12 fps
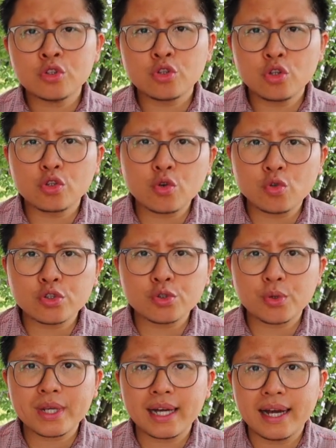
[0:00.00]
de te
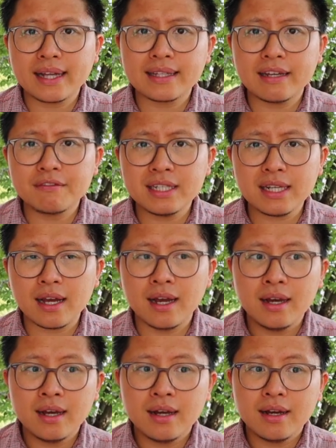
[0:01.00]
construire un avenir,
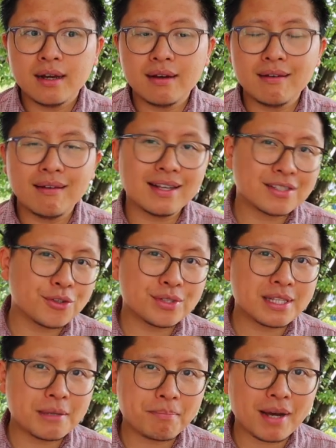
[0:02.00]
euh, est-ce que
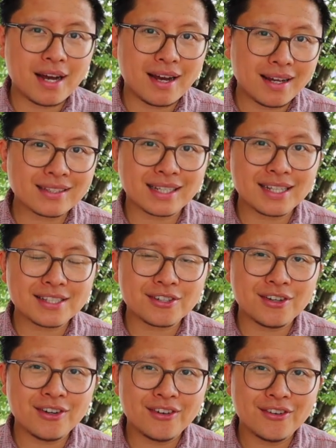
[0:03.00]
ce n'est pas
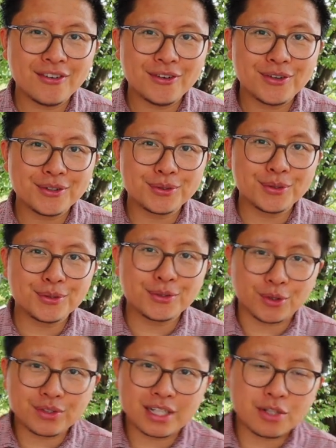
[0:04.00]
intéressant de
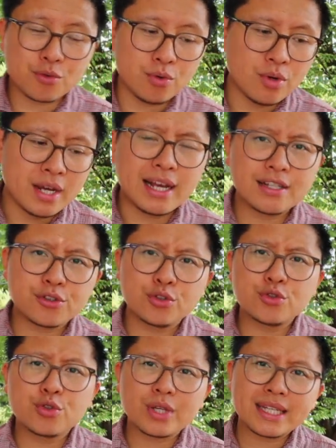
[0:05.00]
tenter le coup Est-ce
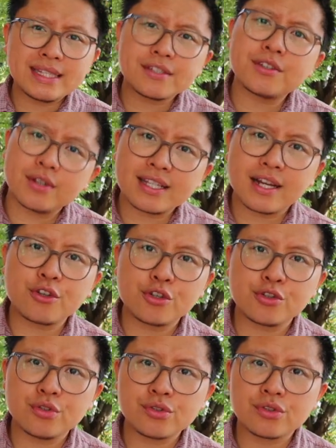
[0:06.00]
que tu risques
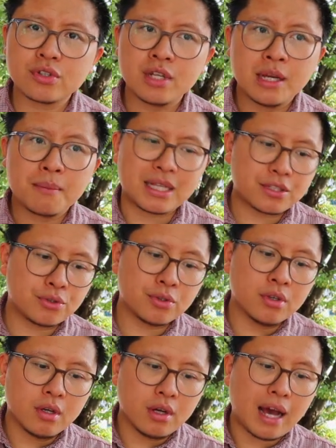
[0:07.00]
quelque chose Parce
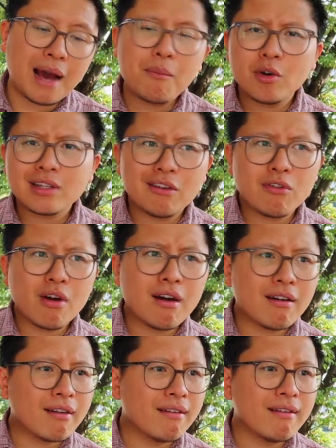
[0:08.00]
que à moins
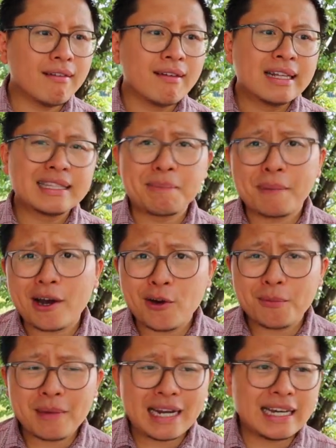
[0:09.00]
d'avoir euh, des
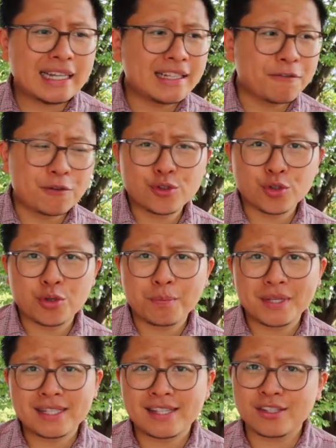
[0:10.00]
parents malades et faut
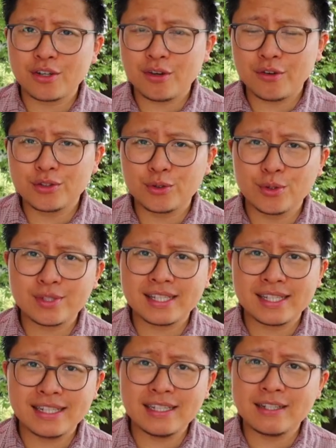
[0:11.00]
s'occuper de ses, de
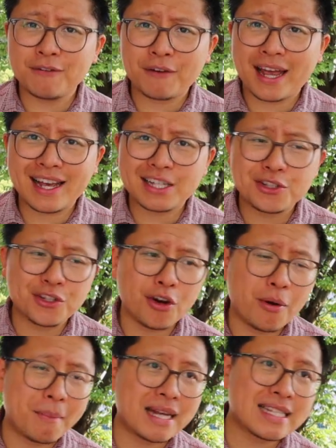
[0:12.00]
ses frères et
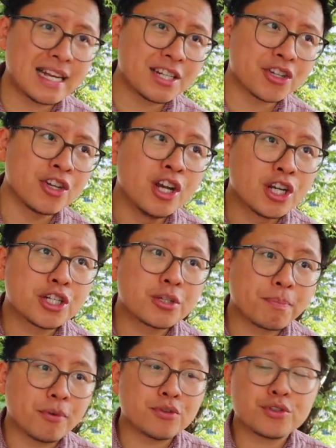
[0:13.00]
sœurs en bas âge,
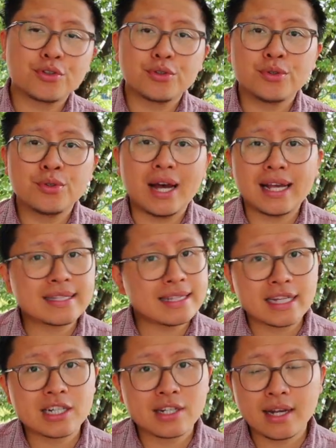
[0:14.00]
je pense que à
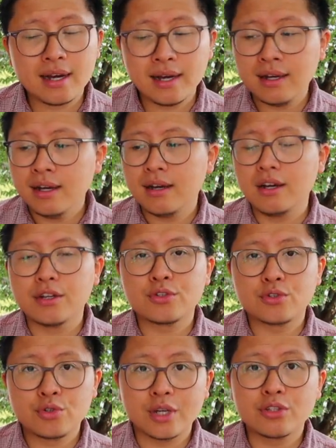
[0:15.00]
cet âge-là, euh,
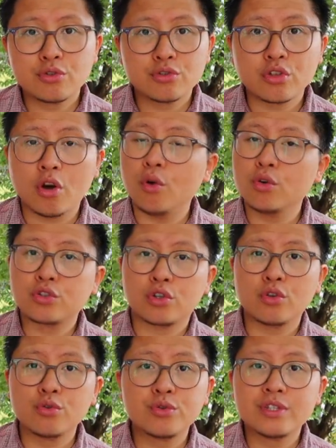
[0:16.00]
tu as du temps,
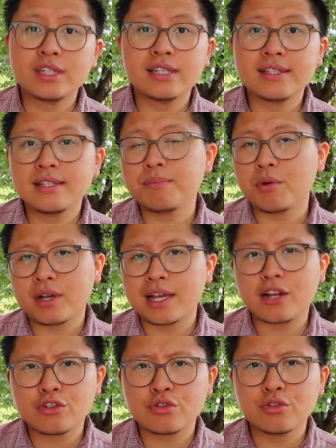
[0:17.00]
autant l'utiliser pour
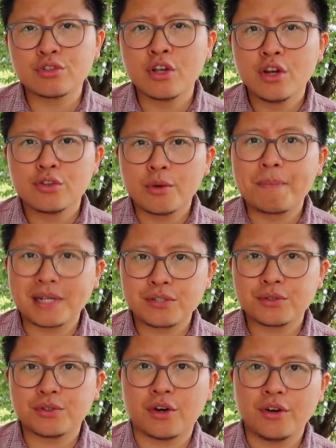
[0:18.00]
quelque chose de
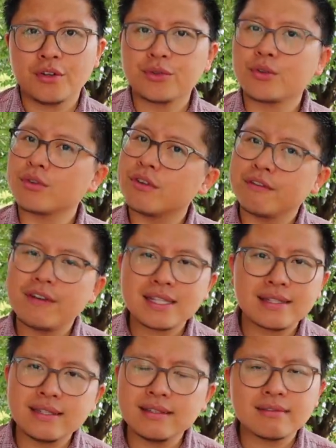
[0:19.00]
passionnant. Donc
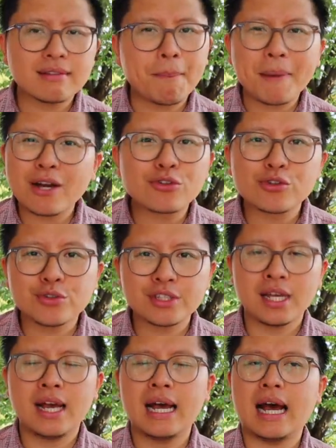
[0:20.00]
vas-y, t'as pas
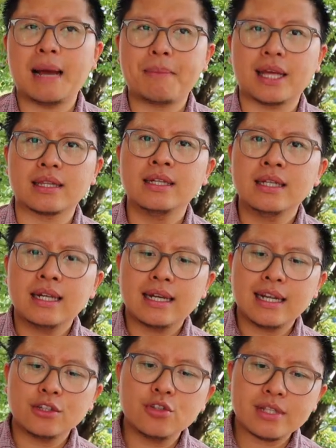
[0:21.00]
grand-chose à perdre.
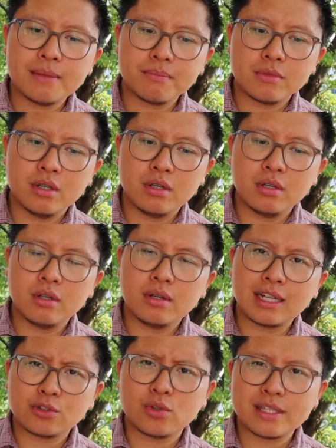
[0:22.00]
La deuxième,
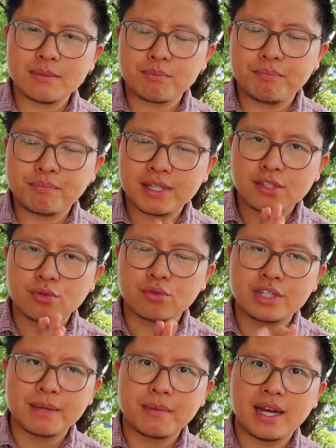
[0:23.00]
la troisième question
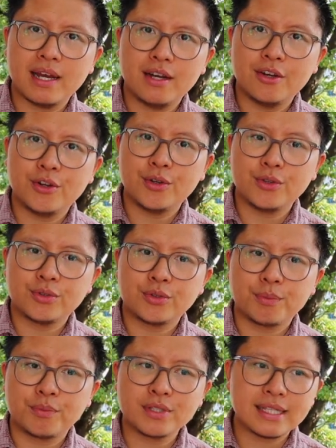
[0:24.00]
que j'aimerais
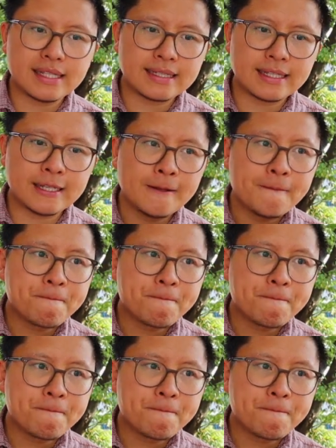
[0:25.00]
te poser, c'est